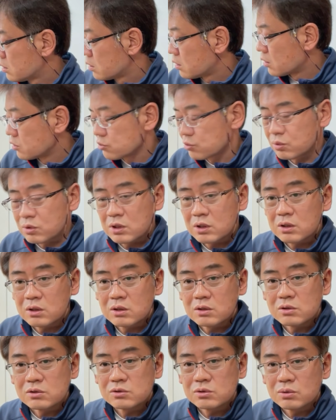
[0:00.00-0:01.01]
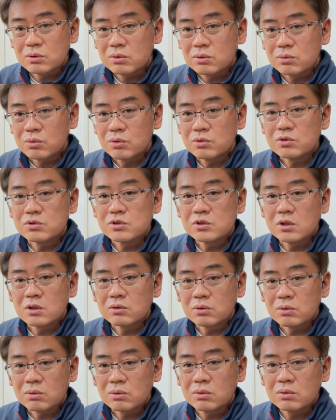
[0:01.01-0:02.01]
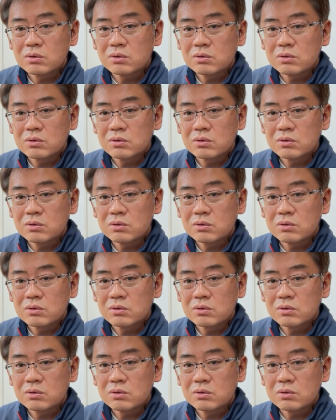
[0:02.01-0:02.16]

単焦点レンズを購入していくと